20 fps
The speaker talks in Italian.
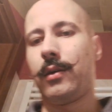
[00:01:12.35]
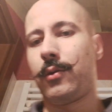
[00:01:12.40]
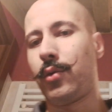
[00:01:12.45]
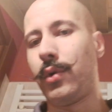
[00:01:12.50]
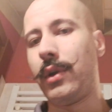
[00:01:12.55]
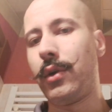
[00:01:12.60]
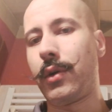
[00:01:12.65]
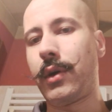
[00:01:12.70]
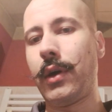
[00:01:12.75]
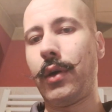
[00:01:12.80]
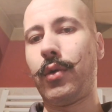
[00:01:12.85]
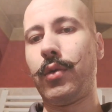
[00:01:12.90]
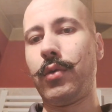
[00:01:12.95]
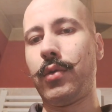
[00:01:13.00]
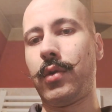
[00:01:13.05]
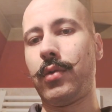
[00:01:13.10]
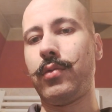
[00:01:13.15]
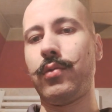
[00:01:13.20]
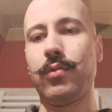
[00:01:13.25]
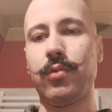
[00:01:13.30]
Quello che
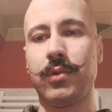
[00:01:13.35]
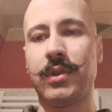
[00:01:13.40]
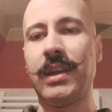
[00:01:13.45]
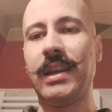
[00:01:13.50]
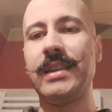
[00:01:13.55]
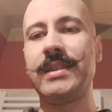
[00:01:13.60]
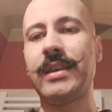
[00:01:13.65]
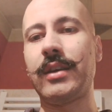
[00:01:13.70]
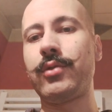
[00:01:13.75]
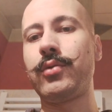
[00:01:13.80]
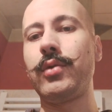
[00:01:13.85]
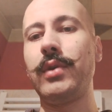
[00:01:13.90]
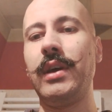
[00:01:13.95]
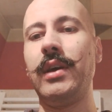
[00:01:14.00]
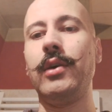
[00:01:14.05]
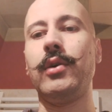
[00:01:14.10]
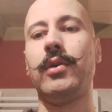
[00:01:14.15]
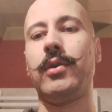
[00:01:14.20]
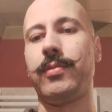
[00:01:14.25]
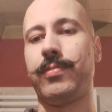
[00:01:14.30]
ho utilizzato
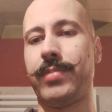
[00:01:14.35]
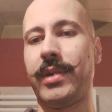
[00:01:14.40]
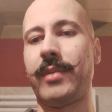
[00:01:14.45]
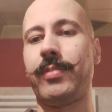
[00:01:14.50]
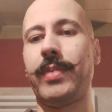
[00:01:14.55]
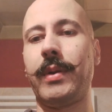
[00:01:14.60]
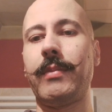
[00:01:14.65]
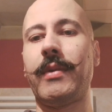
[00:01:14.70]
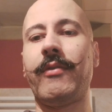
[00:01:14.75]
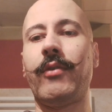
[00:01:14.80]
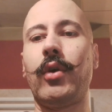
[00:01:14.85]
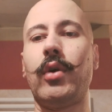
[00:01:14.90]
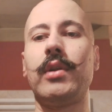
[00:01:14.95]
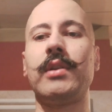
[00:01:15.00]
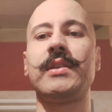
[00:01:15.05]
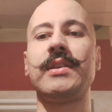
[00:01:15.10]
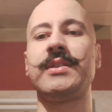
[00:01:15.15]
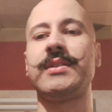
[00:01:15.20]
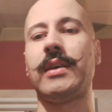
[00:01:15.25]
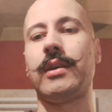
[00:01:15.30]
io per prima
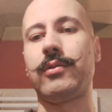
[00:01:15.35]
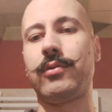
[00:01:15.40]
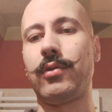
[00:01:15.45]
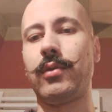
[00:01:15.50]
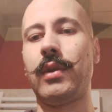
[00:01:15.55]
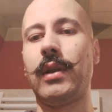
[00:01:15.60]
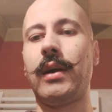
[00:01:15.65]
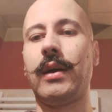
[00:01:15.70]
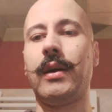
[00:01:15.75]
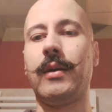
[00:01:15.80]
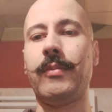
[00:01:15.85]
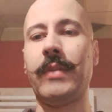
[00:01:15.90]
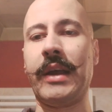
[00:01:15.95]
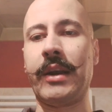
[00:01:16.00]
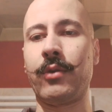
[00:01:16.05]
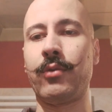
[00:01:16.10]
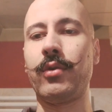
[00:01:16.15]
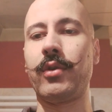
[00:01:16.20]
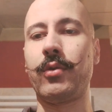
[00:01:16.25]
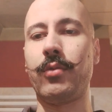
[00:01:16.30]
volta è stato il
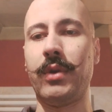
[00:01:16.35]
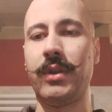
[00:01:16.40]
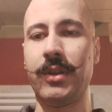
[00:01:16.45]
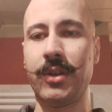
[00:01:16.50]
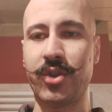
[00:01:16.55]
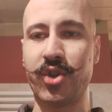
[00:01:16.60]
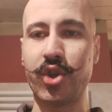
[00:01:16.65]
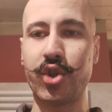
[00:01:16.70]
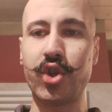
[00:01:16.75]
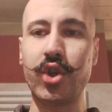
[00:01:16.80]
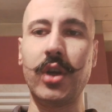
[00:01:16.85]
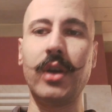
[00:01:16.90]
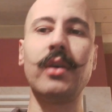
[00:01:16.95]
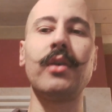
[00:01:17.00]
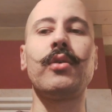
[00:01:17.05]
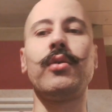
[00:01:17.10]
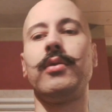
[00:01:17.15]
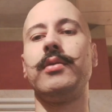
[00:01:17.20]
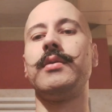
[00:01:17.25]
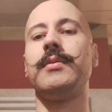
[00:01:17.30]
Mercur
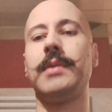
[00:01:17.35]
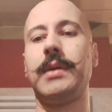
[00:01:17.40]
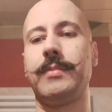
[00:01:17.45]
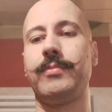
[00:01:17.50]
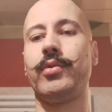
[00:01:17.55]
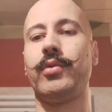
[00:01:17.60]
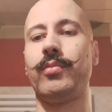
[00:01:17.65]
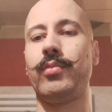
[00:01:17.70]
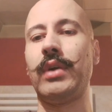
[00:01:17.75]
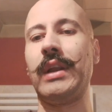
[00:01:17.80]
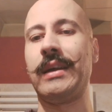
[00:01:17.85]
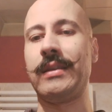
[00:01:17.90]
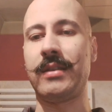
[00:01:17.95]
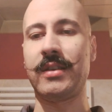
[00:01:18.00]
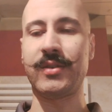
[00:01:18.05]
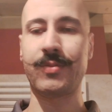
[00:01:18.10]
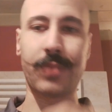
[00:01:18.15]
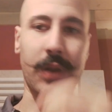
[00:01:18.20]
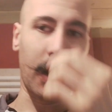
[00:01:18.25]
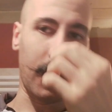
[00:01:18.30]
15C con
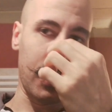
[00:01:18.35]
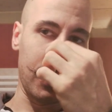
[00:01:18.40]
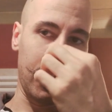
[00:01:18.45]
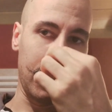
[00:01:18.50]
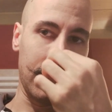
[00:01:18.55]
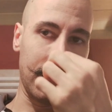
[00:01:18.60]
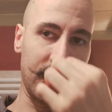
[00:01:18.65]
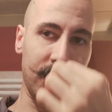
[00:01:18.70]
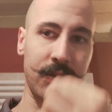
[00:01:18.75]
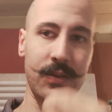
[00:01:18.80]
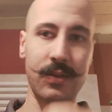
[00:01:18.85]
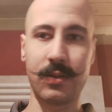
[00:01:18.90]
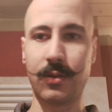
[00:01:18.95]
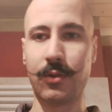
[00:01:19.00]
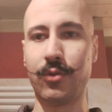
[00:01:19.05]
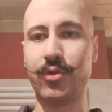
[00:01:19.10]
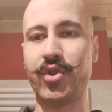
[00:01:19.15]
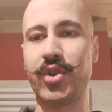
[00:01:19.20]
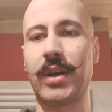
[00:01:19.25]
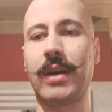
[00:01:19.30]
bomboletta spray.
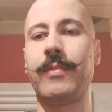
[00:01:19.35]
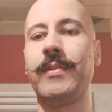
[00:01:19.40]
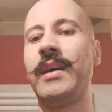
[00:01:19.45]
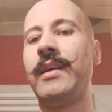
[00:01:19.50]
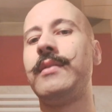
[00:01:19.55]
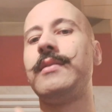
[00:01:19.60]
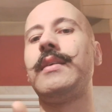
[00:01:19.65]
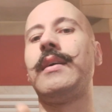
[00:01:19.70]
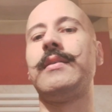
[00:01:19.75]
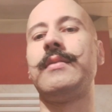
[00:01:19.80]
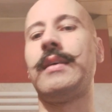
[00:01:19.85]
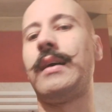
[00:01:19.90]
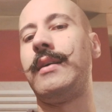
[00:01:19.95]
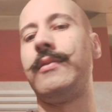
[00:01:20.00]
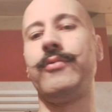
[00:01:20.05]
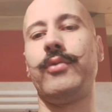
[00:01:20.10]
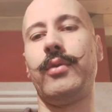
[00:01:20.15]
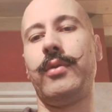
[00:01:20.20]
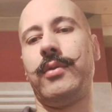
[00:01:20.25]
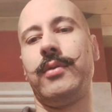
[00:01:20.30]
Logicamente
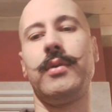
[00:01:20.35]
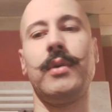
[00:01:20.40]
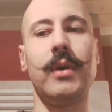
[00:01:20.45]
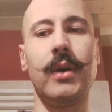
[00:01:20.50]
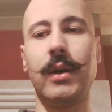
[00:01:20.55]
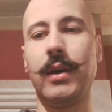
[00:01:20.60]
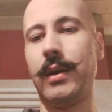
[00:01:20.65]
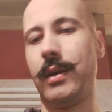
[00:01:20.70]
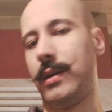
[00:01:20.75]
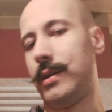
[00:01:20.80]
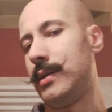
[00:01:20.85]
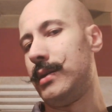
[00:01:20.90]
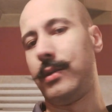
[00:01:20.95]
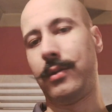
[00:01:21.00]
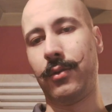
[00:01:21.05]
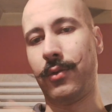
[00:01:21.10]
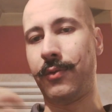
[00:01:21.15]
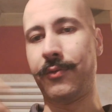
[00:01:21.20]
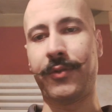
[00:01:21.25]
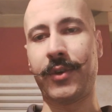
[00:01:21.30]
andavo,
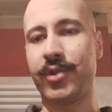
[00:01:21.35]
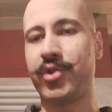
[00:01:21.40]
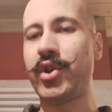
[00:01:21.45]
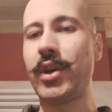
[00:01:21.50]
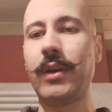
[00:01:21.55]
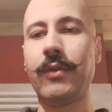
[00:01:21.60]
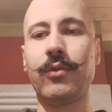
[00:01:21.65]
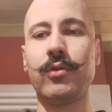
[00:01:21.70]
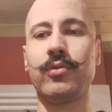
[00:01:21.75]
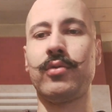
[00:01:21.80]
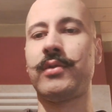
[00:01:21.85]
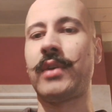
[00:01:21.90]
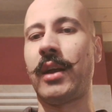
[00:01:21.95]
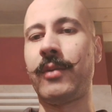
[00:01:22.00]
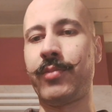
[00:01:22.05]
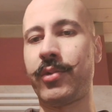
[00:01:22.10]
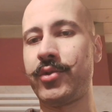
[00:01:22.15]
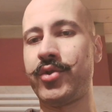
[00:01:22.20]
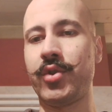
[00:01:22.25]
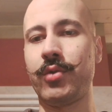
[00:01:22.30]
non facevo tutta
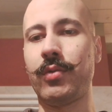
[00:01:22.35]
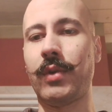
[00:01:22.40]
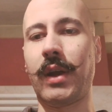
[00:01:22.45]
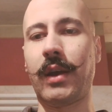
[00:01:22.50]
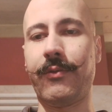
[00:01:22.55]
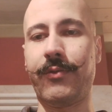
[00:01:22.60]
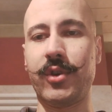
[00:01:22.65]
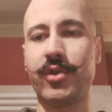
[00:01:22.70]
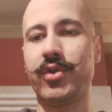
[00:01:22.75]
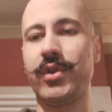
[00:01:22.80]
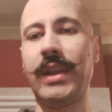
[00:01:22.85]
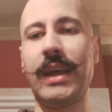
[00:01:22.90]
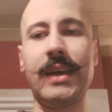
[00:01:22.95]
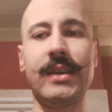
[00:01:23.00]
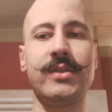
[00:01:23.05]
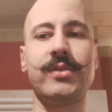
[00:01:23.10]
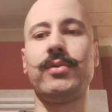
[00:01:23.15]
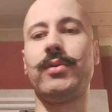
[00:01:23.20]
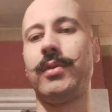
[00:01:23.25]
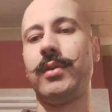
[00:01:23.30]
la procedura che faccio
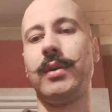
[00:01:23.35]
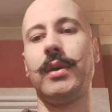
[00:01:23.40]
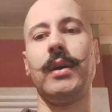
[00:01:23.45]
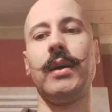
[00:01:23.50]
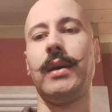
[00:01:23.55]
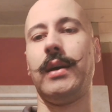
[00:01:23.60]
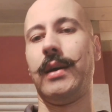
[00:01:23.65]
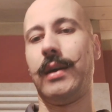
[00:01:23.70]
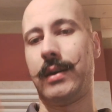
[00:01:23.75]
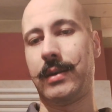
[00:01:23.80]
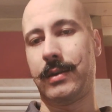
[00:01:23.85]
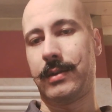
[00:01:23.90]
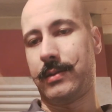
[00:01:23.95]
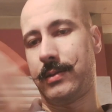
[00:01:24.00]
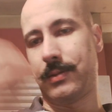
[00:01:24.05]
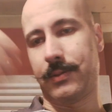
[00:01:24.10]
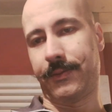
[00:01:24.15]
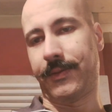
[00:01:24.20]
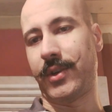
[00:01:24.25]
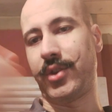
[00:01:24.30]
adesso,
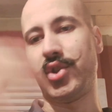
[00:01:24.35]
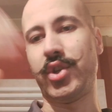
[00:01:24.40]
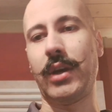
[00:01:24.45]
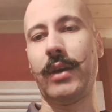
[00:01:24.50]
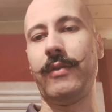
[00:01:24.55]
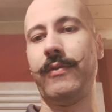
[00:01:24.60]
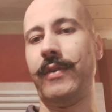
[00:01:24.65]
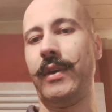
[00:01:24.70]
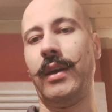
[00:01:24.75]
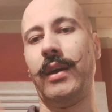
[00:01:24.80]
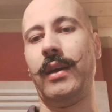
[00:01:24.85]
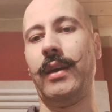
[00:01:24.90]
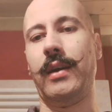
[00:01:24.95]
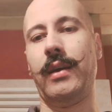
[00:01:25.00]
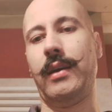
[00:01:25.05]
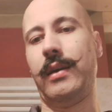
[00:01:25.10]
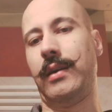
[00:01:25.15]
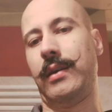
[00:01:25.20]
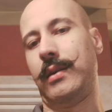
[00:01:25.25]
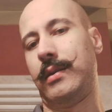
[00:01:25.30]

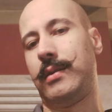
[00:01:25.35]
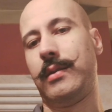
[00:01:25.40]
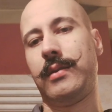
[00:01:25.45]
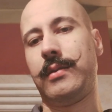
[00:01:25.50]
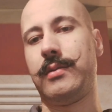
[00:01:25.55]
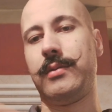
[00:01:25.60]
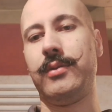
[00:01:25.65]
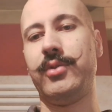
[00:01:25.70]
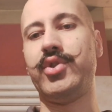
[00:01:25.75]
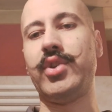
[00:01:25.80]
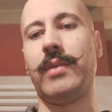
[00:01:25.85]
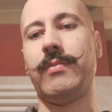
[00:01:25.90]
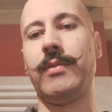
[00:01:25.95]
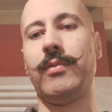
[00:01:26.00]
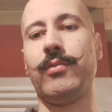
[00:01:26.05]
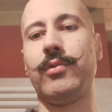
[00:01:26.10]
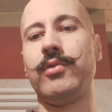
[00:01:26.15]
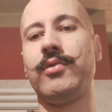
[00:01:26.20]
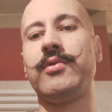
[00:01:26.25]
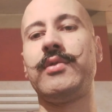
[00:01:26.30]
facevi diciamo
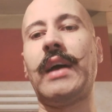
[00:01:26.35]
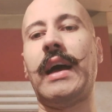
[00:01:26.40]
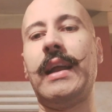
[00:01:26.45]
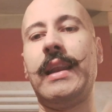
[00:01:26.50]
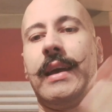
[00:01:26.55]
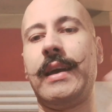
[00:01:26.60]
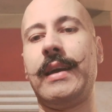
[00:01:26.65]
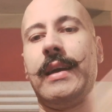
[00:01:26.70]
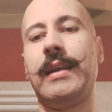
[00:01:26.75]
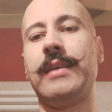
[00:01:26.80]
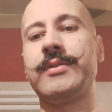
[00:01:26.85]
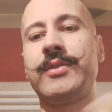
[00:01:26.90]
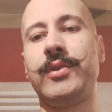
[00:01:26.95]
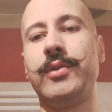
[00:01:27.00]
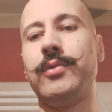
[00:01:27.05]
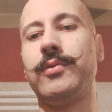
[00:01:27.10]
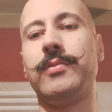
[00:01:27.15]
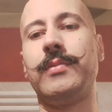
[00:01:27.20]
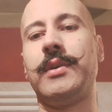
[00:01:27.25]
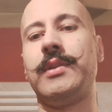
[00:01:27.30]
in modo tale che la
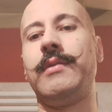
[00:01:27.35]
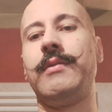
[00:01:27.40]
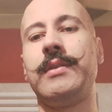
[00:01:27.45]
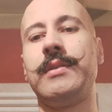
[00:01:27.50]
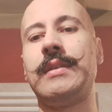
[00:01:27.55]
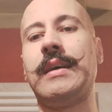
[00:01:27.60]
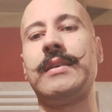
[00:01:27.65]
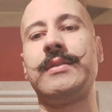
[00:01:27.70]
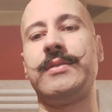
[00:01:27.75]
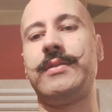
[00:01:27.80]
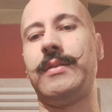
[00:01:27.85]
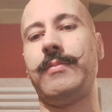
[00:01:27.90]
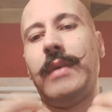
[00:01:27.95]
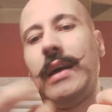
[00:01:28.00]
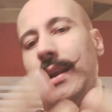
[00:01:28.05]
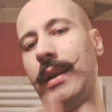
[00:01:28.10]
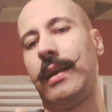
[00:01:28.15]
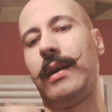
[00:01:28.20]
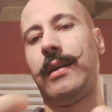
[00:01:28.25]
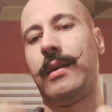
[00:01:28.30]
schiuma diventasse
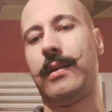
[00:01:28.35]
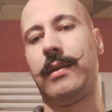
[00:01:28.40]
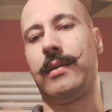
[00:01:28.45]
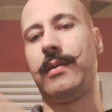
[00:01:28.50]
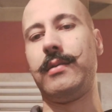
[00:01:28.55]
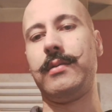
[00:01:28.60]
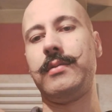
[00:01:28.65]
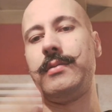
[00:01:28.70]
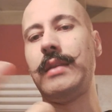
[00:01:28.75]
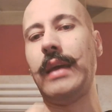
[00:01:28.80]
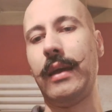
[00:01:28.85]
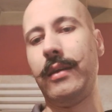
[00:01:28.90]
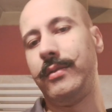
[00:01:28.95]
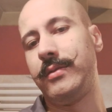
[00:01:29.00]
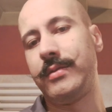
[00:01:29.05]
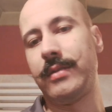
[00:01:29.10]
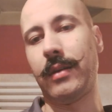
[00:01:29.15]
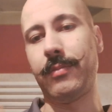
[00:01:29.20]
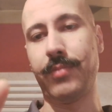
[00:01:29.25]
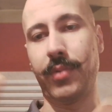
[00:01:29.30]
bella
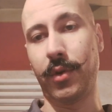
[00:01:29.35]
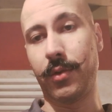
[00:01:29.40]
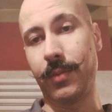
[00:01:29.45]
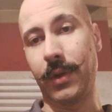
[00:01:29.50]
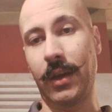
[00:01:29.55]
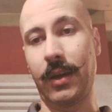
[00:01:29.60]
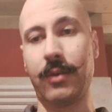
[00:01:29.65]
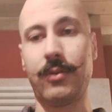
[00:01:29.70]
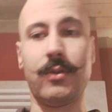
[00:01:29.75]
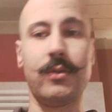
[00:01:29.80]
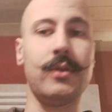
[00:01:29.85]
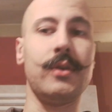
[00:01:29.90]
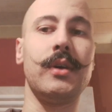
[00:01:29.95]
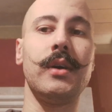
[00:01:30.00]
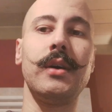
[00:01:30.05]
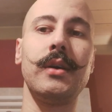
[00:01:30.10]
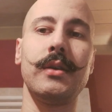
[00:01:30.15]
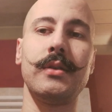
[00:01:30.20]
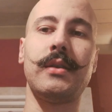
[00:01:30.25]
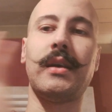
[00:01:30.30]
densa più o meno,
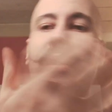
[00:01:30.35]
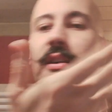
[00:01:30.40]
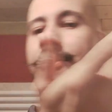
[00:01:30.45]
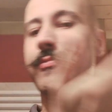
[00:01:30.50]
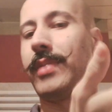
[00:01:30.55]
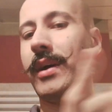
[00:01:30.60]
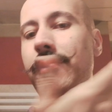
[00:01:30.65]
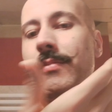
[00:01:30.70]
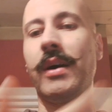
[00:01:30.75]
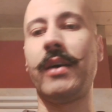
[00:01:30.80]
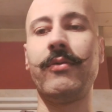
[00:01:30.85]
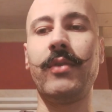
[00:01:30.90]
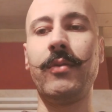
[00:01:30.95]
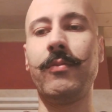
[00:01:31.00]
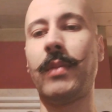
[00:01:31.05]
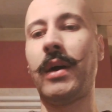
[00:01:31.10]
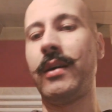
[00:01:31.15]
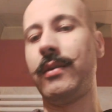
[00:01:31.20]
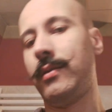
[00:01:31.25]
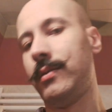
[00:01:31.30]
te la spalmavi
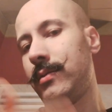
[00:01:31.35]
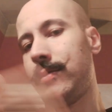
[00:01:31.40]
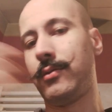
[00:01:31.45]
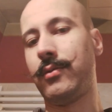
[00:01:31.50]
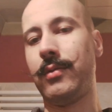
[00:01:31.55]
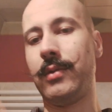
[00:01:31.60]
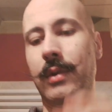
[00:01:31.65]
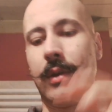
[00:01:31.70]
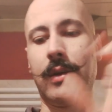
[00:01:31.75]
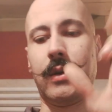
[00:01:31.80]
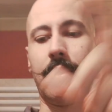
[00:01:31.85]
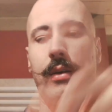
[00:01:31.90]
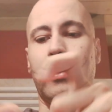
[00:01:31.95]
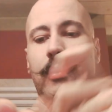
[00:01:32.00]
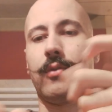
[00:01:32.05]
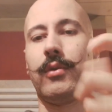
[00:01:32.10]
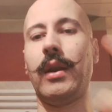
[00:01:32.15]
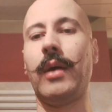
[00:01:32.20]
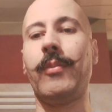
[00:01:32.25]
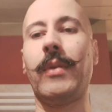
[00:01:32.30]
ma- eh, con,
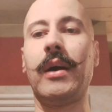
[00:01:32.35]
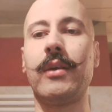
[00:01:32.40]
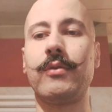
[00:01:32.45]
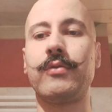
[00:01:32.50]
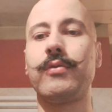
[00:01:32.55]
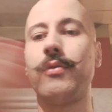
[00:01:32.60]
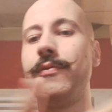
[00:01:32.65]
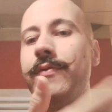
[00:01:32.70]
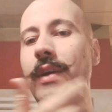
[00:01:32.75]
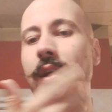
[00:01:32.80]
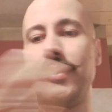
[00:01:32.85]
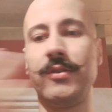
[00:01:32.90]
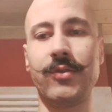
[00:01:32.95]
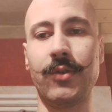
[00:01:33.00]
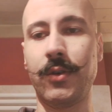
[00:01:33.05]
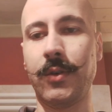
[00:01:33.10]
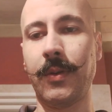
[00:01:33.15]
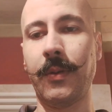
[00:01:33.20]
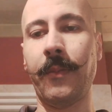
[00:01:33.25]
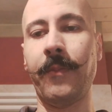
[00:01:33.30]
eh, con la mano sul
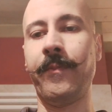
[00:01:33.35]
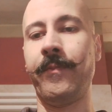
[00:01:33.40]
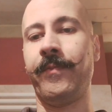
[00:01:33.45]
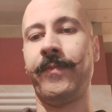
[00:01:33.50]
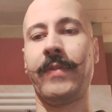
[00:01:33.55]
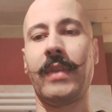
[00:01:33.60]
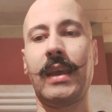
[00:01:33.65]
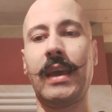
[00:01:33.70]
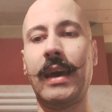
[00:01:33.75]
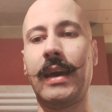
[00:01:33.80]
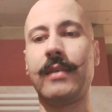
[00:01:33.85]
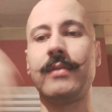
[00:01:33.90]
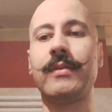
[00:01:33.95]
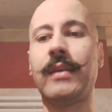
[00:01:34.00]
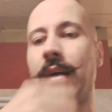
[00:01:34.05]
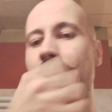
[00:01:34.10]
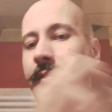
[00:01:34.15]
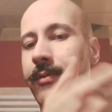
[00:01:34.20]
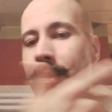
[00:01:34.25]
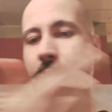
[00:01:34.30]
viso e
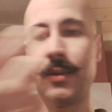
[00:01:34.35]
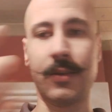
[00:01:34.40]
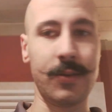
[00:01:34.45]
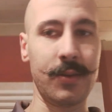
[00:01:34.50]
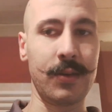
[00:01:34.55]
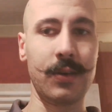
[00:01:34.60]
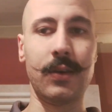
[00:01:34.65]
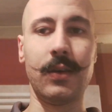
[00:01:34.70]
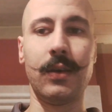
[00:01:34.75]
andavi.